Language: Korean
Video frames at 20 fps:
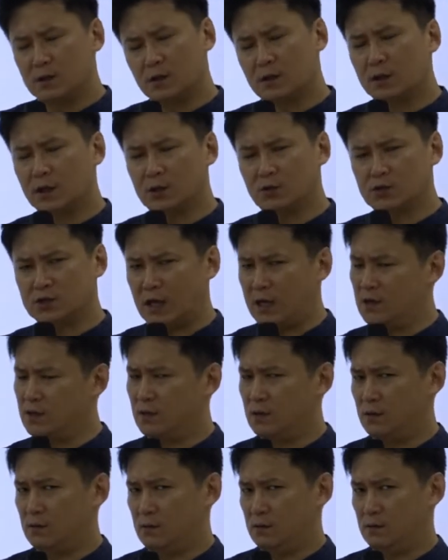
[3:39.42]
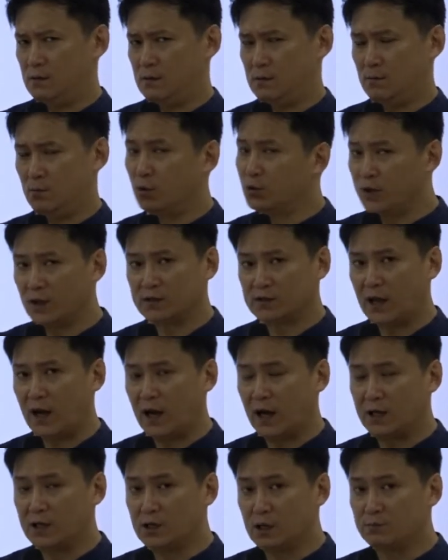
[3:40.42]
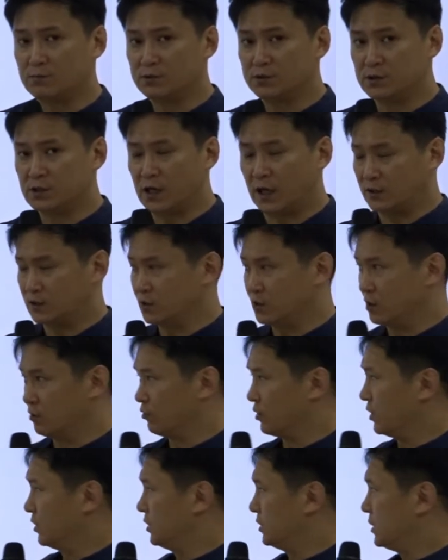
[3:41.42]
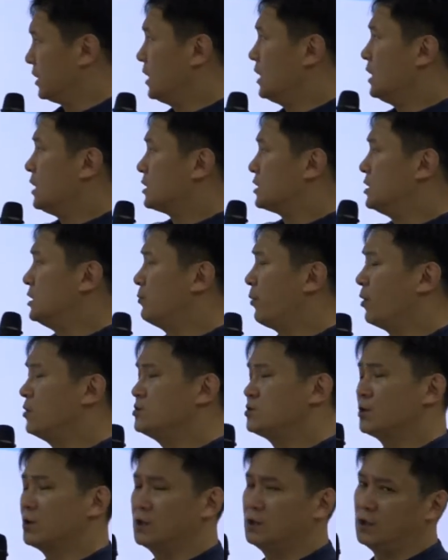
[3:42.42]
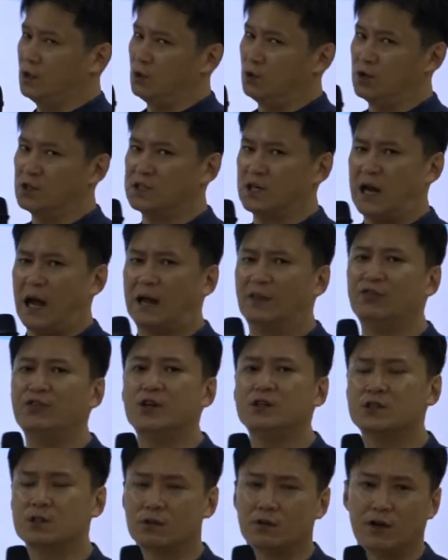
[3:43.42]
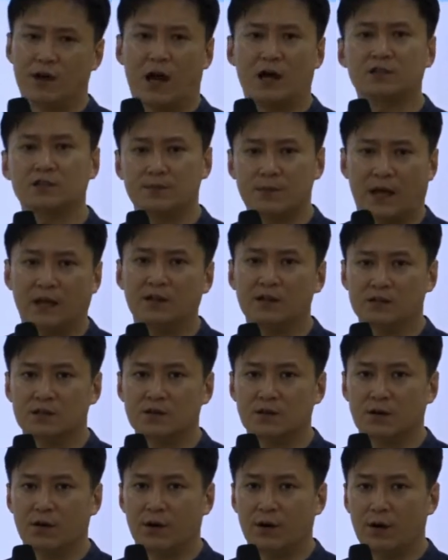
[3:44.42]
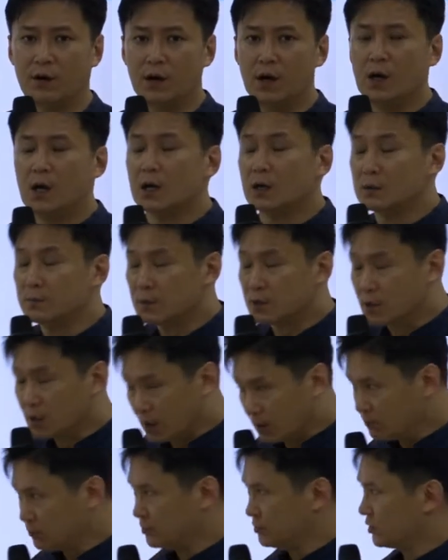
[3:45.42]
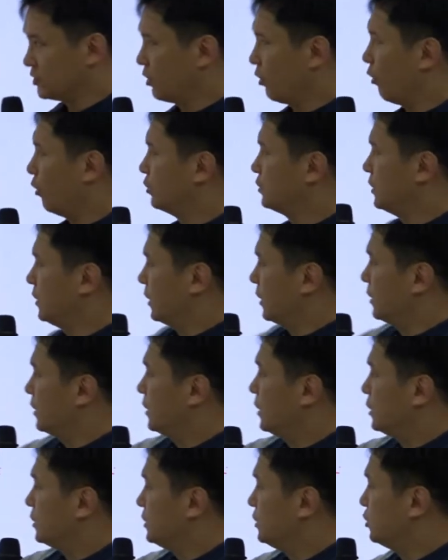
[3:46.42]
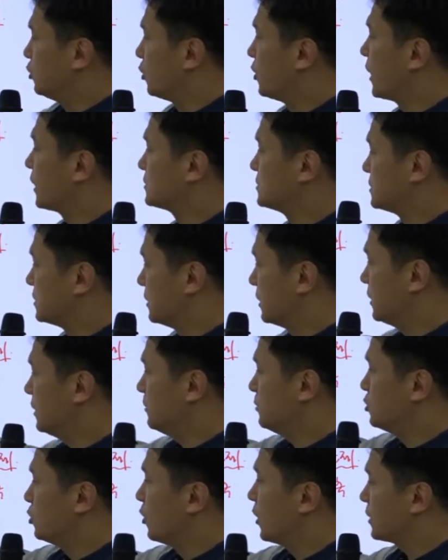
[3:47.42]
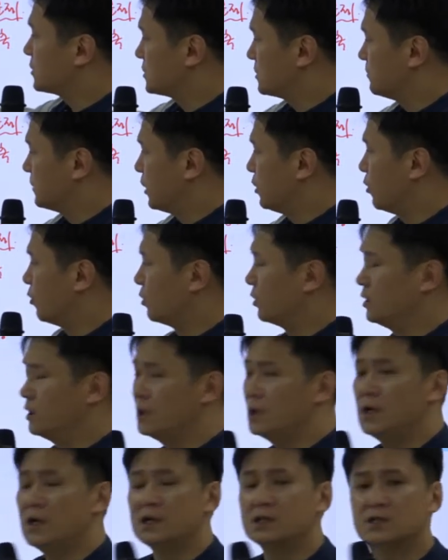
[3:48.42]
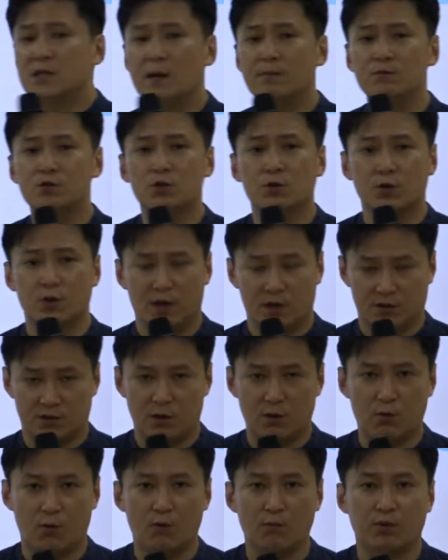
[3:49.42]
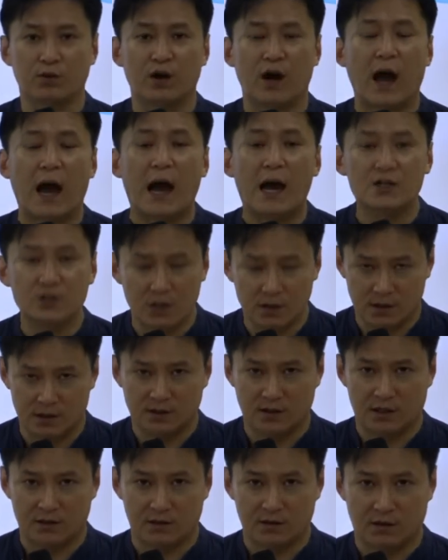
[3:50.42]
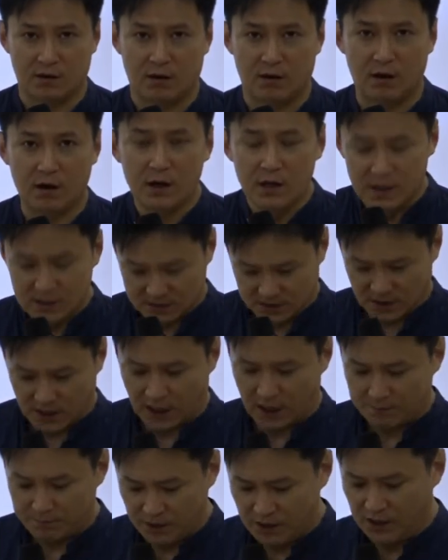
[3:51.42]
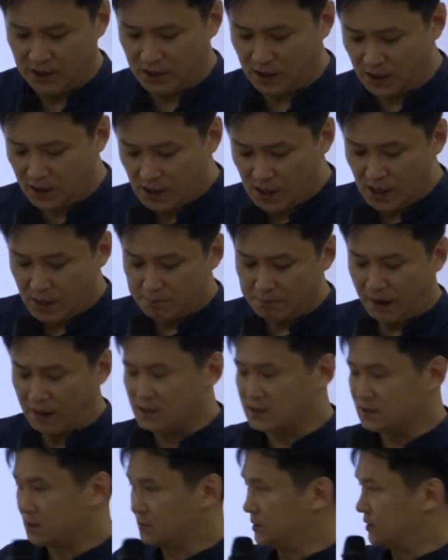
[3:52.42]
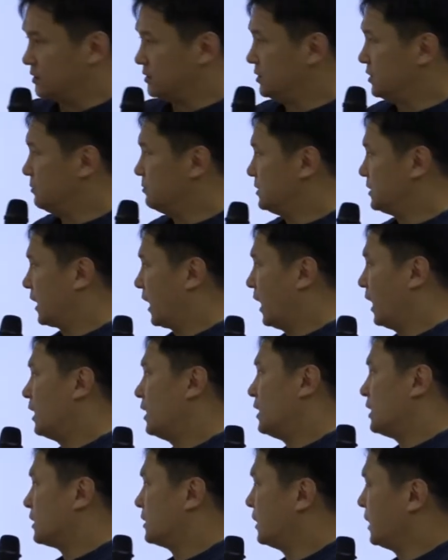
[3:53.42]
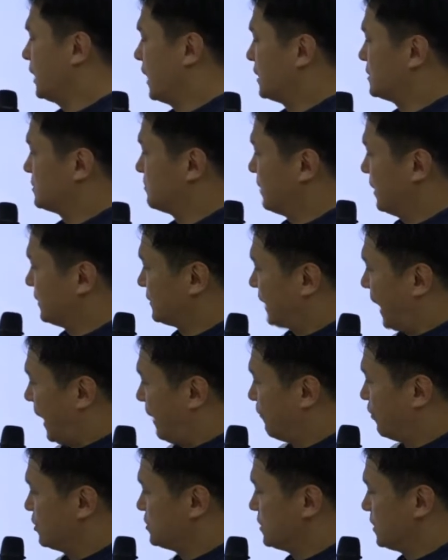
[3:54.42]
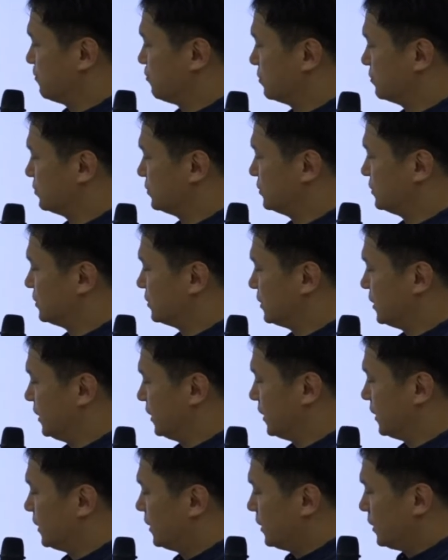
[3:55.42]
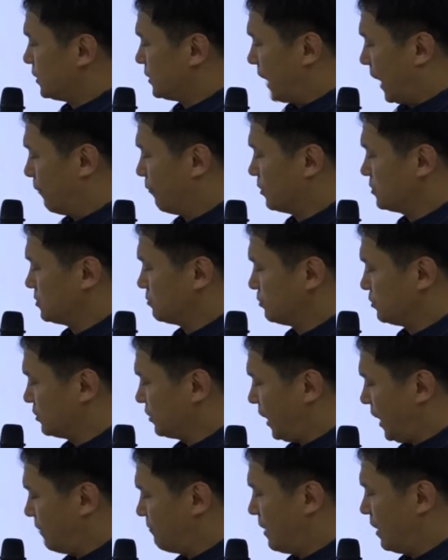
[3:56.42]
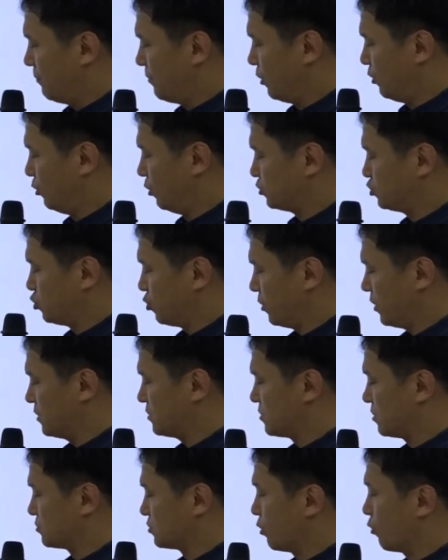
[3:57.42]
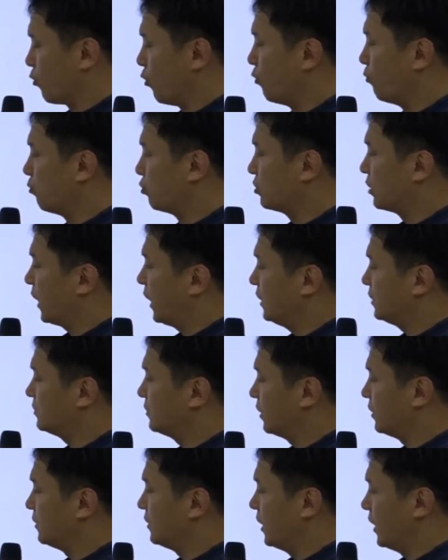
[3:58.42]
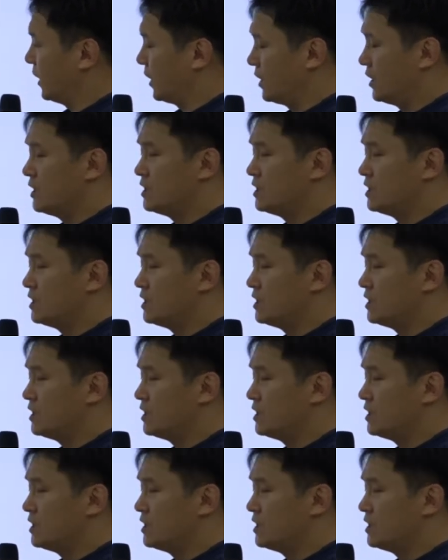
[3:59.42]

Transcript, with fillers: 그래도 잘 모르겠다 이런 분들 같은 경우에는 기본적인 내용이 잘 안 되신 거예요. 학습이 안 되신 거예요. 그럼 그런 분들은 어디 이 요약지, 요약집 내용을 참조로 해서 공부를 하셔야 된다는 거 제가 미리 말씀을 드립니다. 그래야지만 나머지 부분들이 나머지 분이 테마별로 쪼개져서 공부를 할 때에